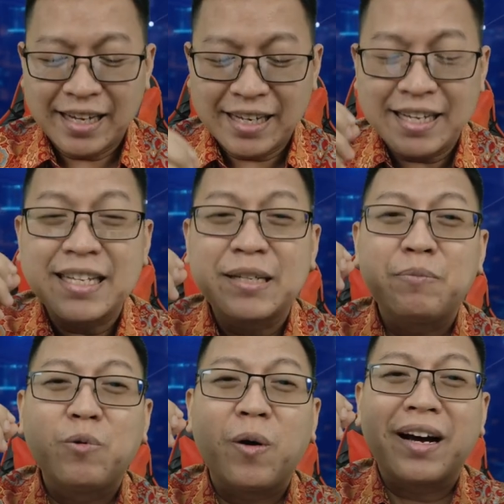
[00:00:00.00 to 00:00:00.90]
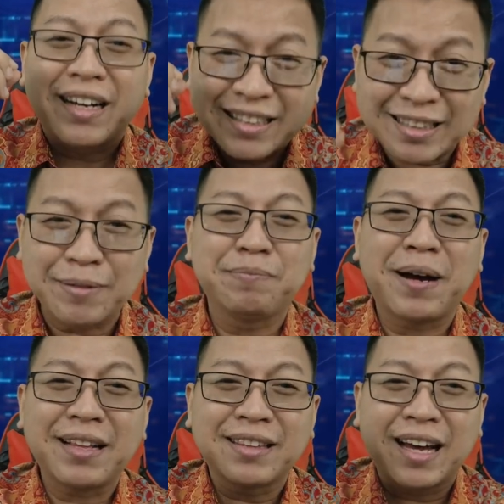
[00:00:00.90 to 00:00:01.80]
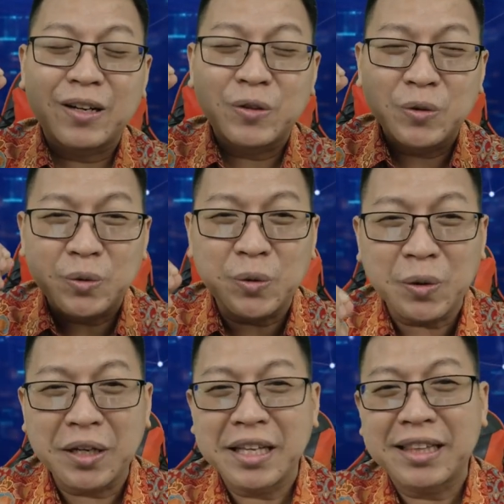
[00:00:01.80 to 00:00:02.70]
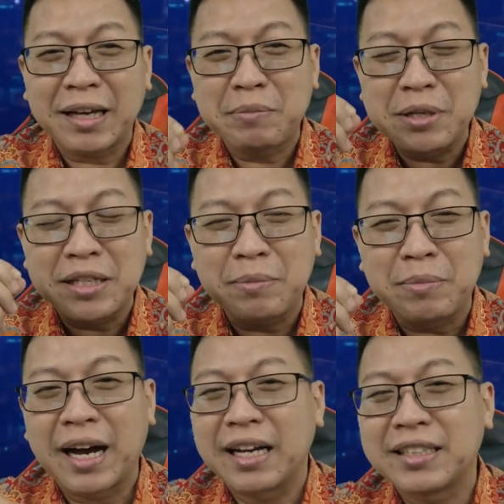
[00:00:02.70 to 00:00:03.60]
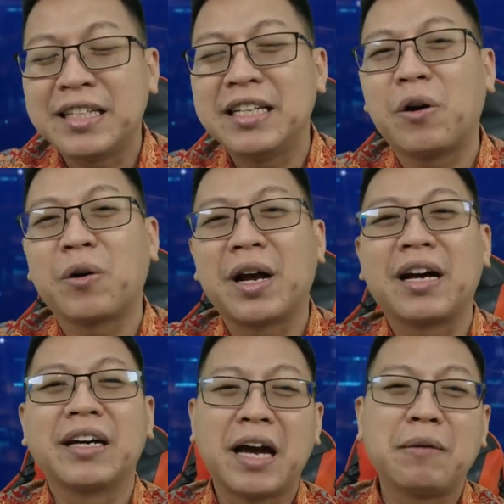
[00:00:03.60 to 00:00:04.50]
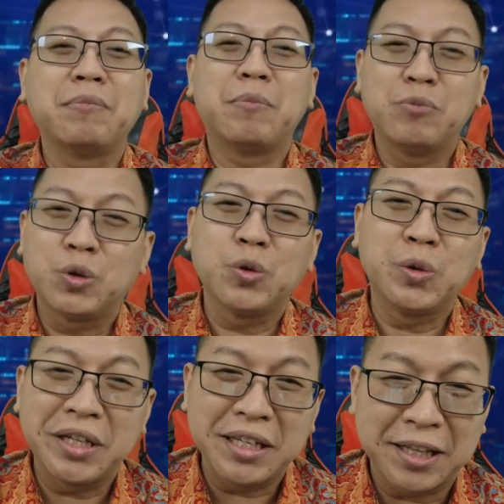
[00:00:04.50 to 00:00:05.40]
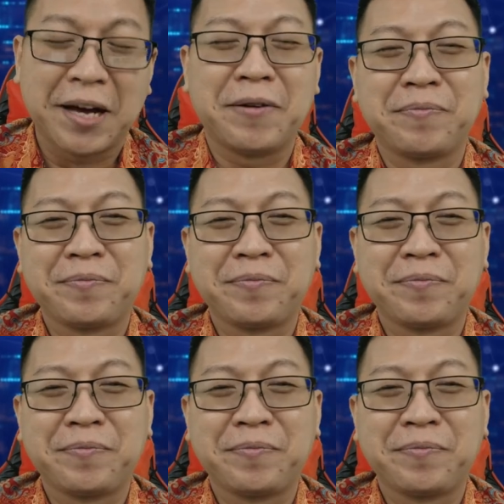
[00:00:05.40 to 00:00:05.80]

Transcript: Ini sebuah kesempatan untuk kita bisa mengasihi orang yang memusuhi kita.